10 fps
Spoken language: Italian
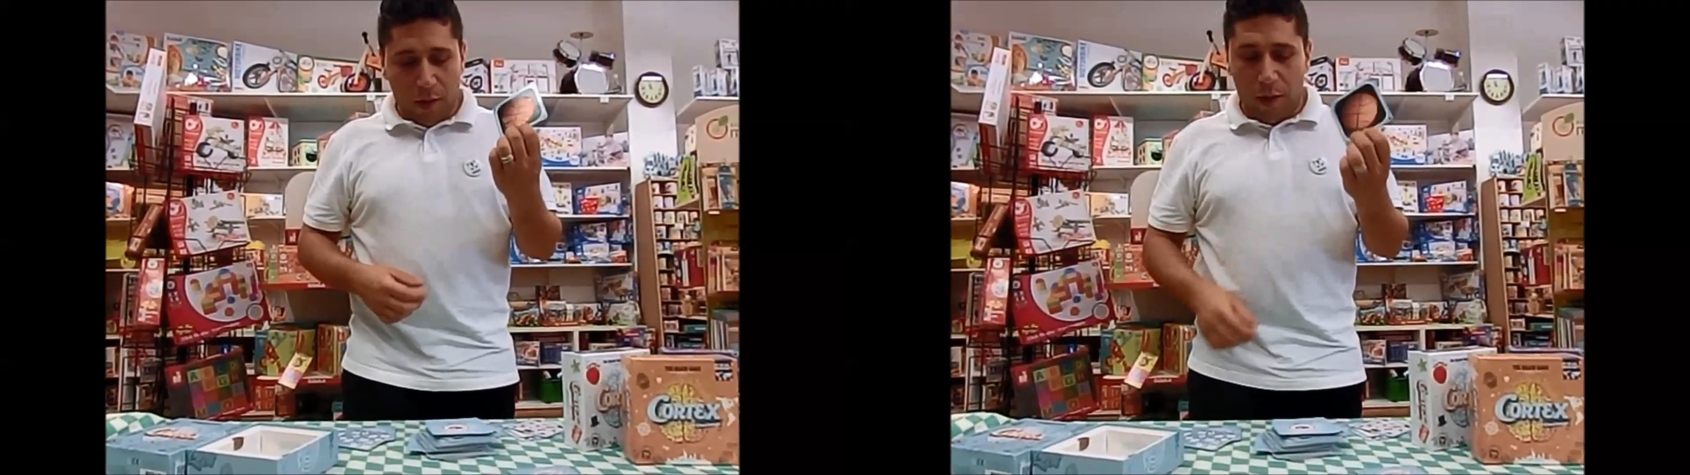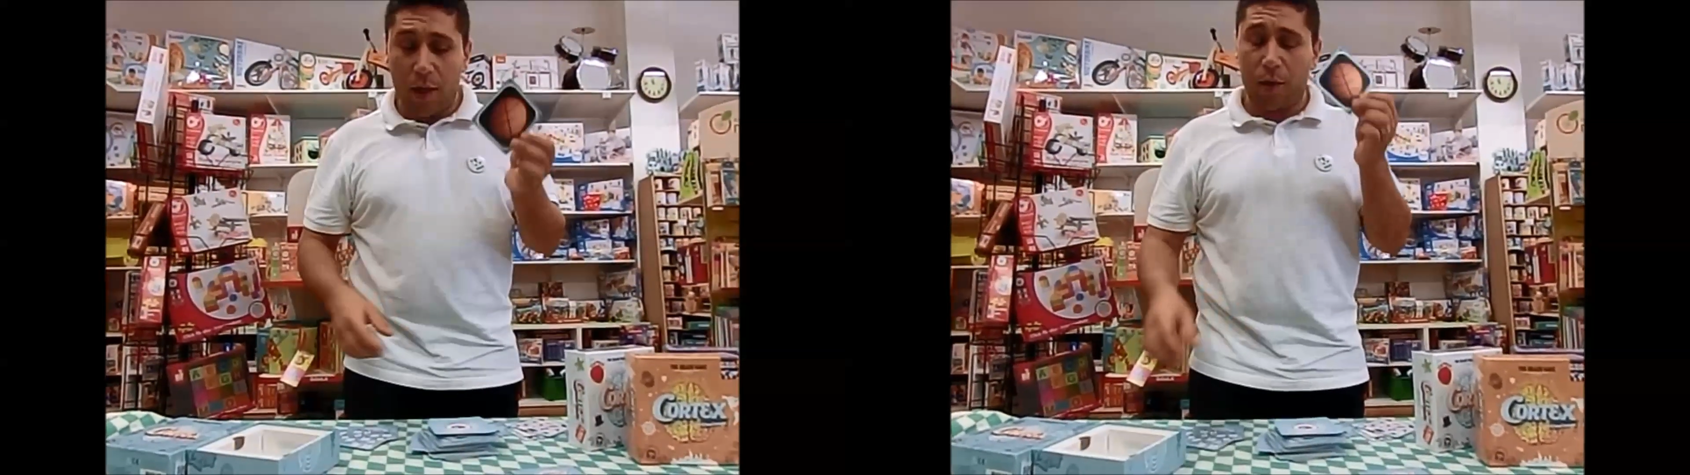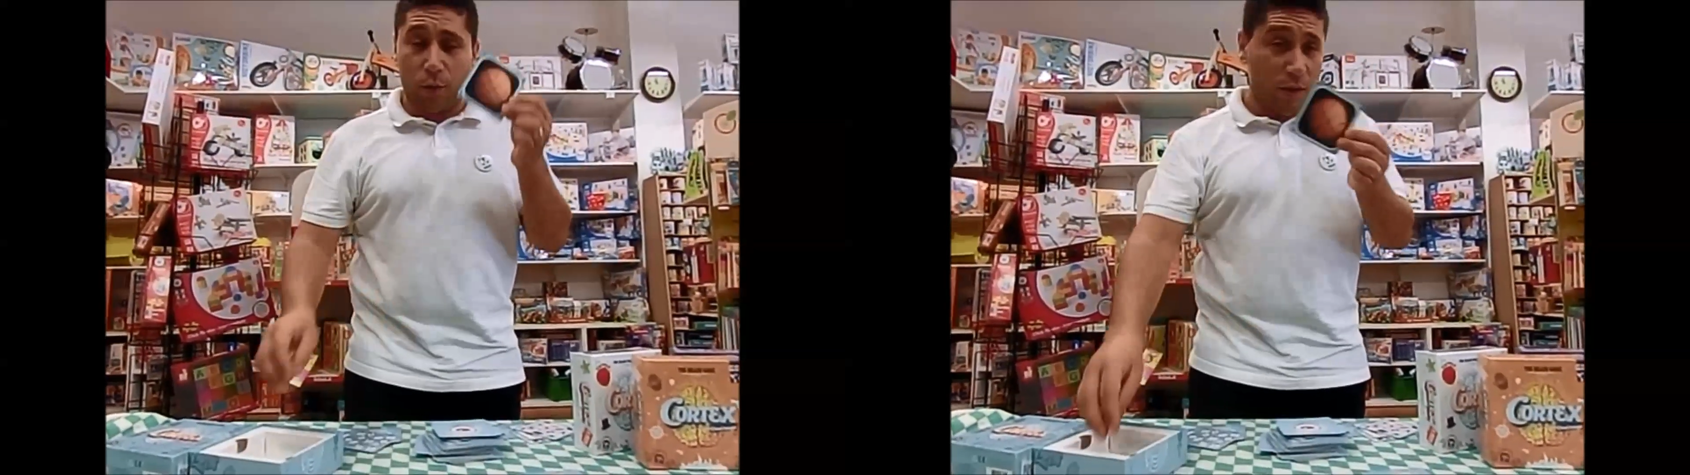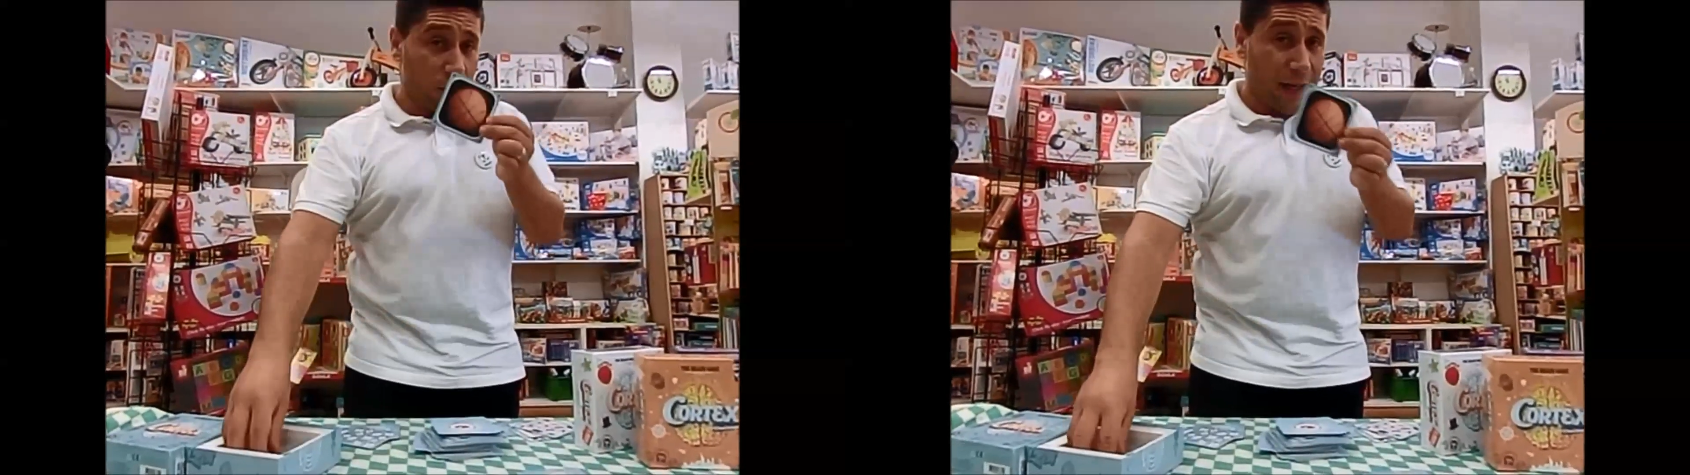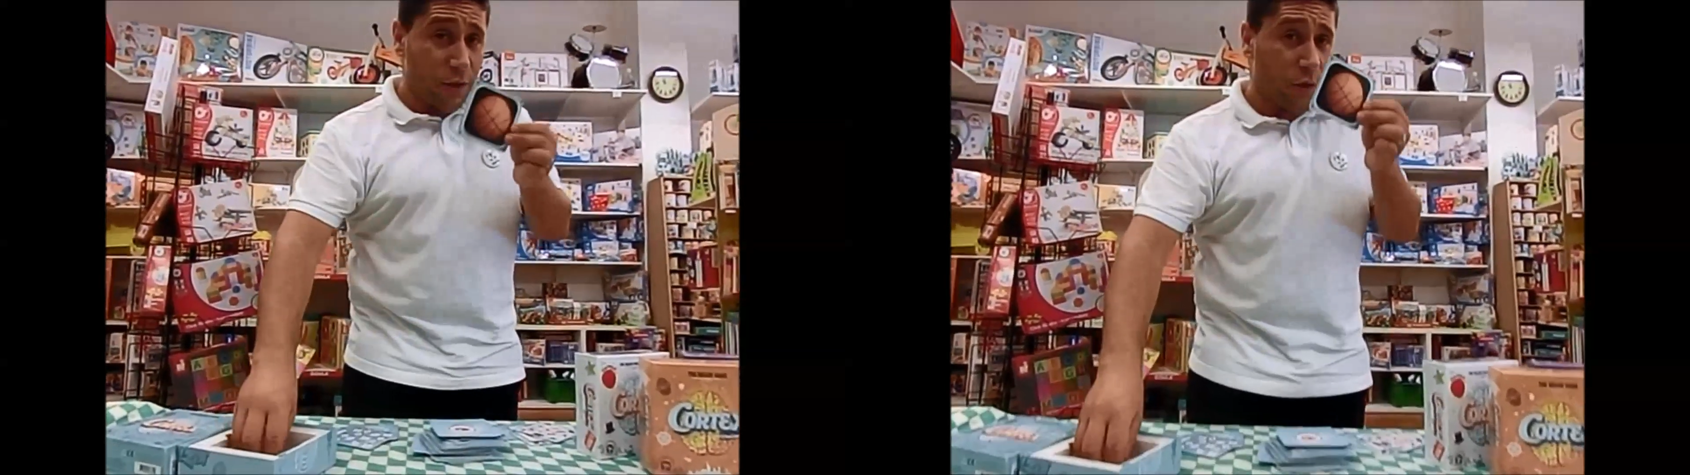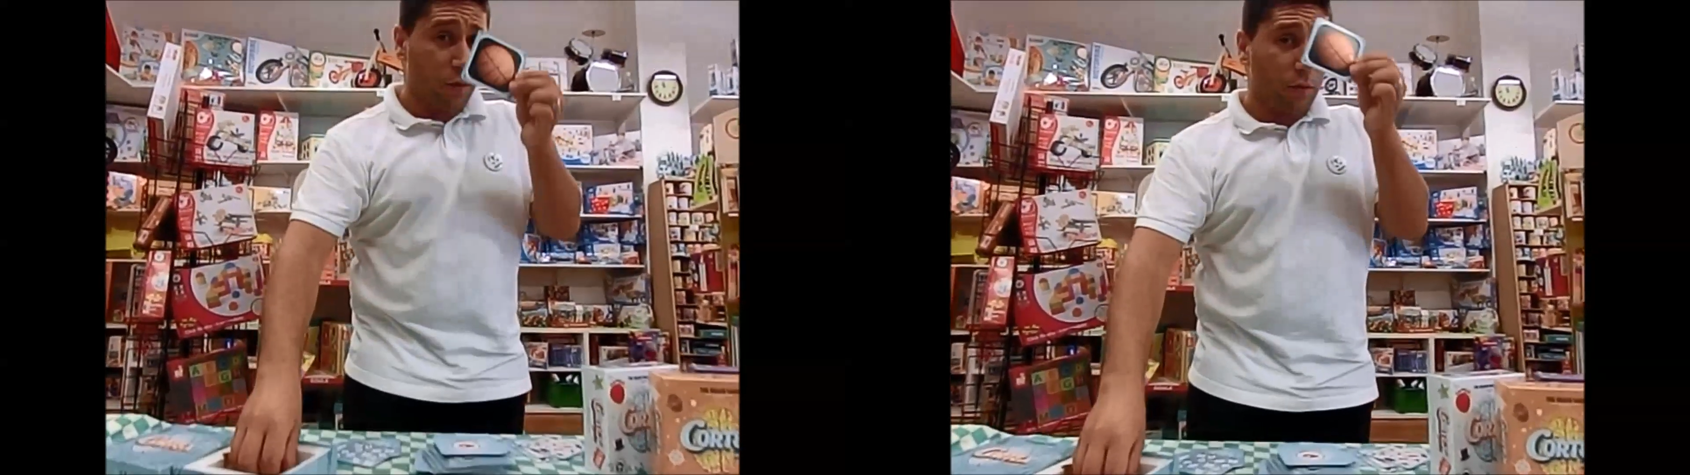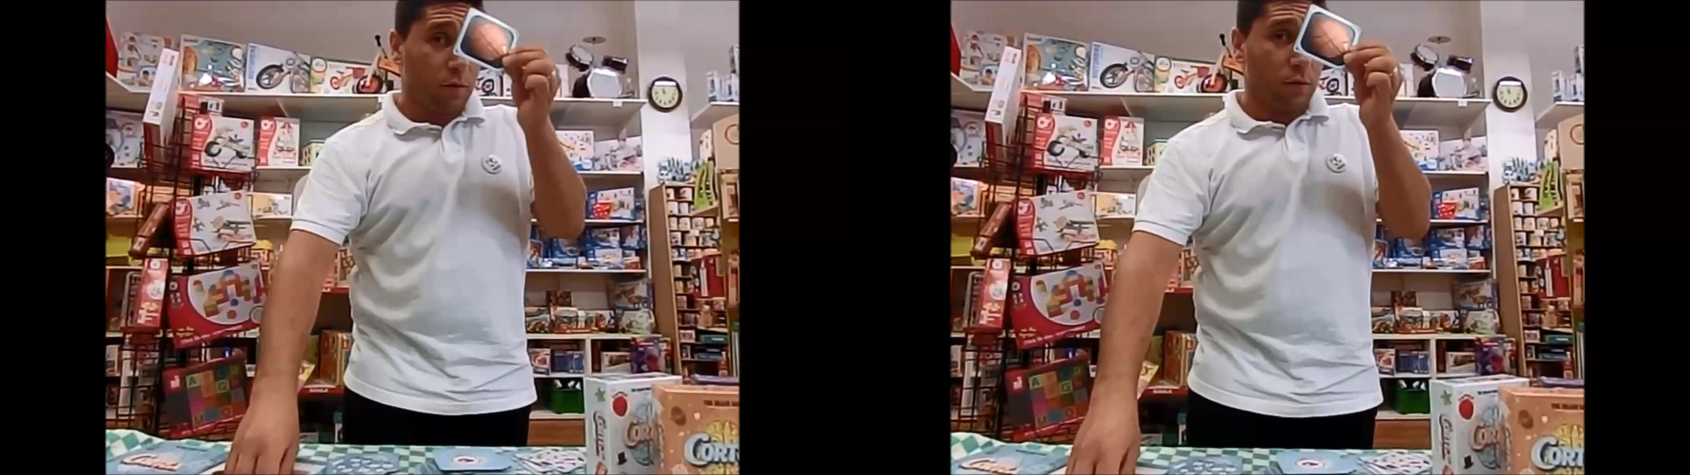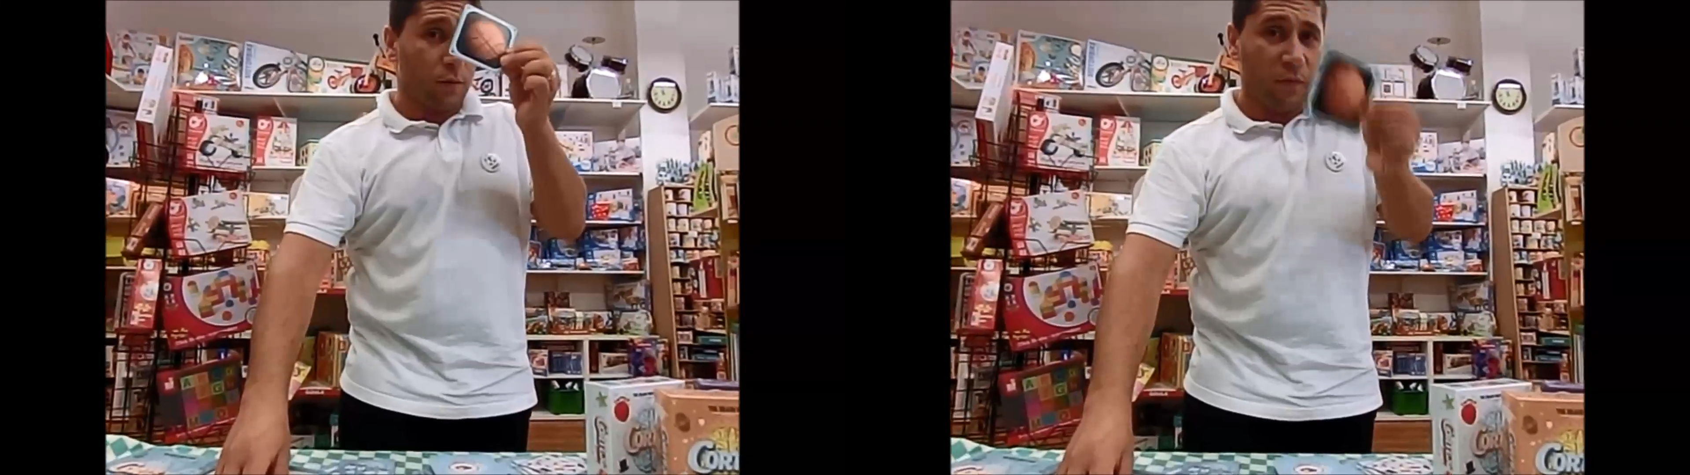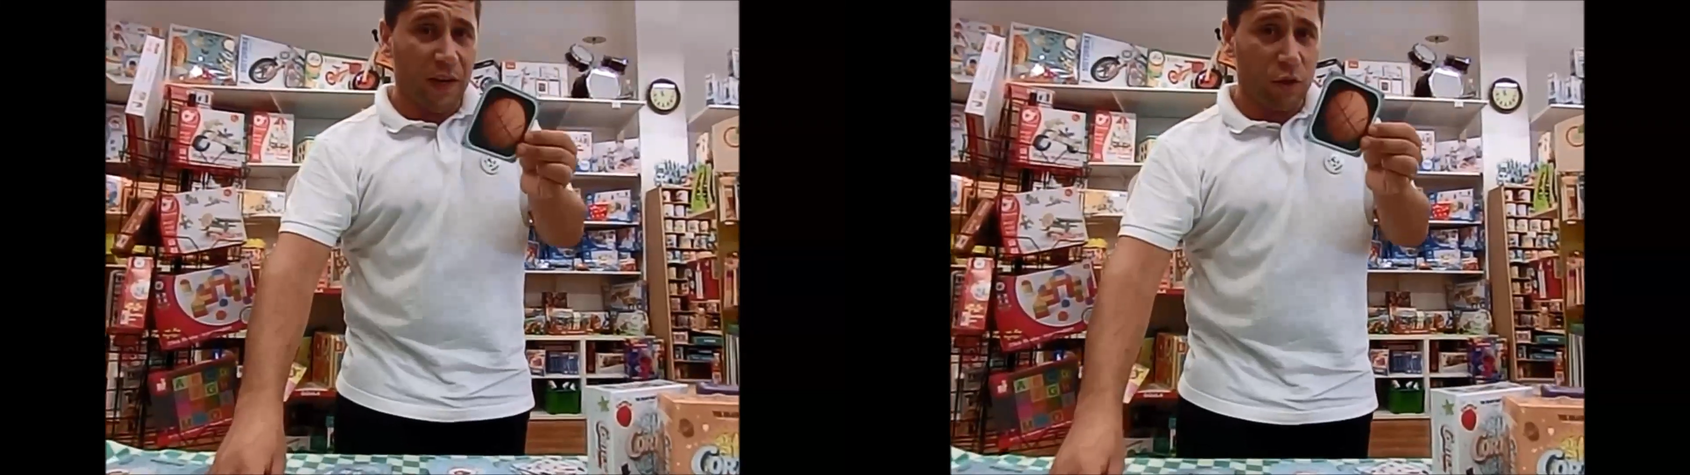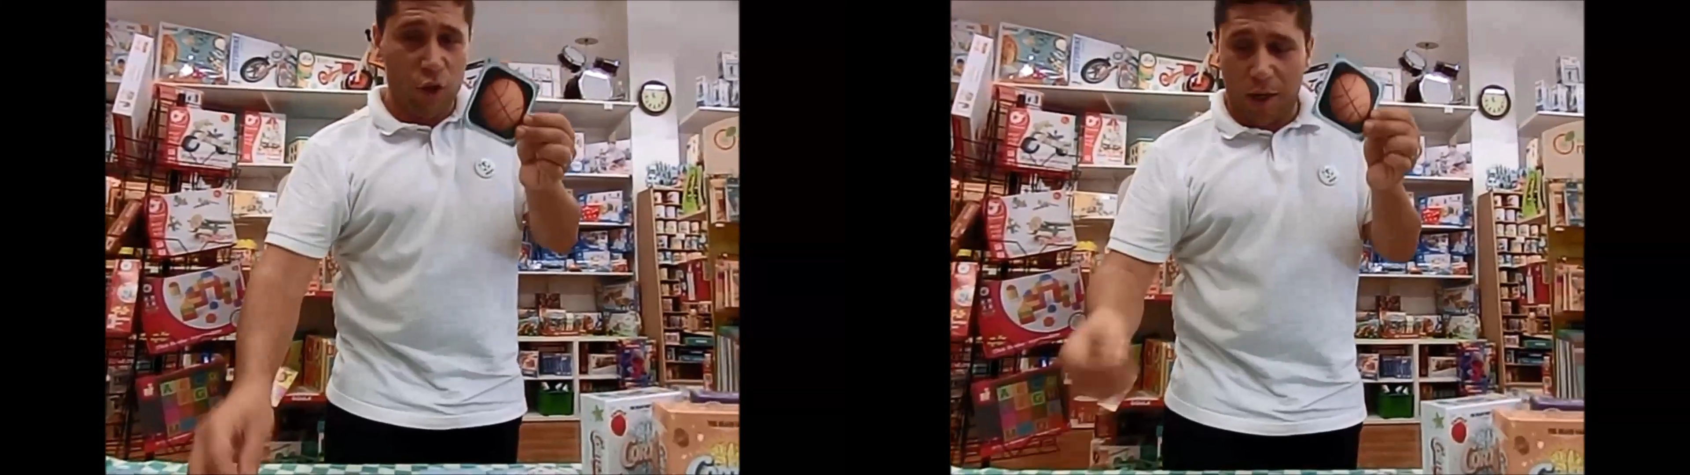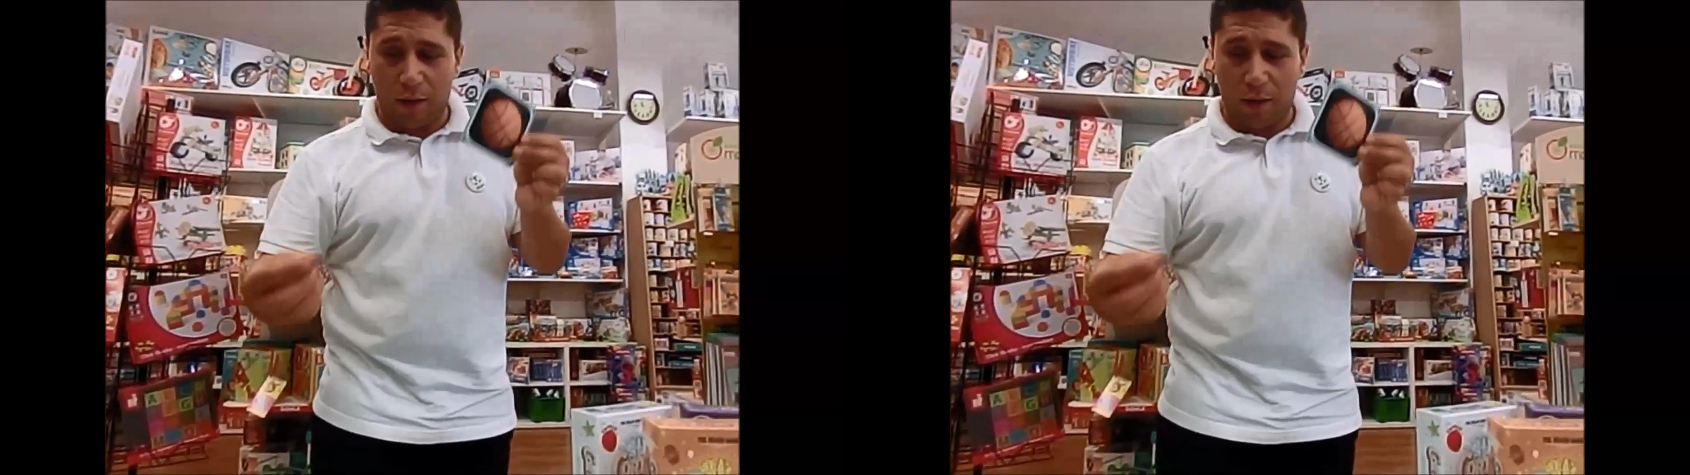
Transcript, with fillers: In questo caso vince